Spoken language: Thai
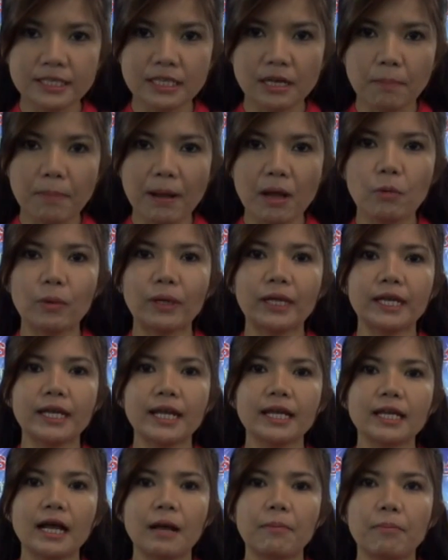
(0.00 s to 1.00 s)
ศิลปะวัฒ
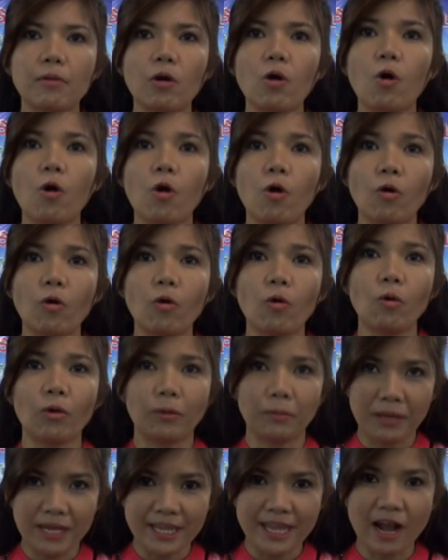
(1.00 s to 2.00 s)
นธรรมของค
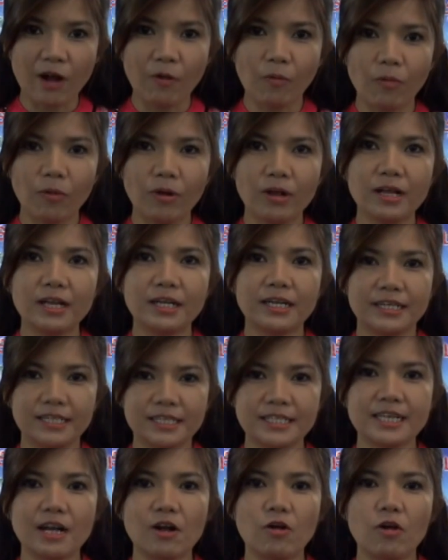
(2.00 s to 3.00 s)
นพะเยา
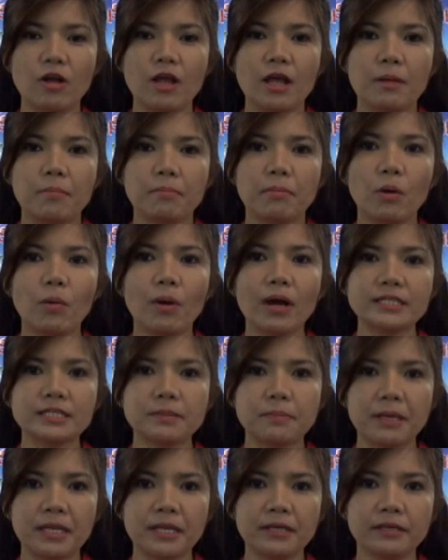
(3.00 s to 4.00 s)
นะเจ้าบ่ว่า
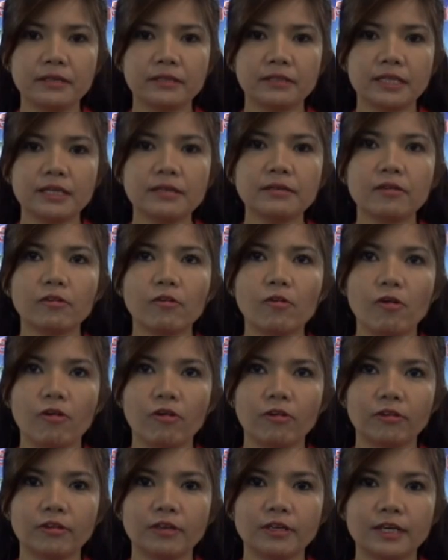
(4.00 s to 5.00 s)
จะเป็นหนึ่งในเรื่องข
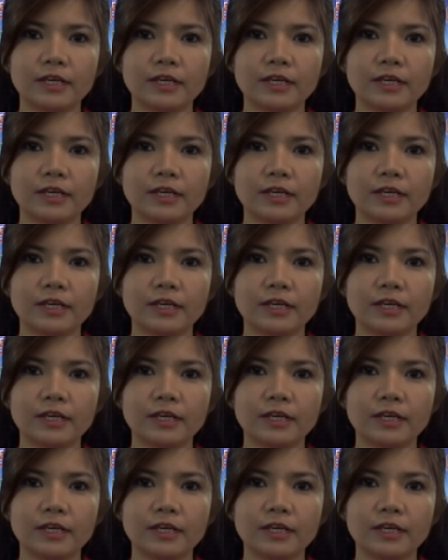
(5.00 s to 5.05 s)
อง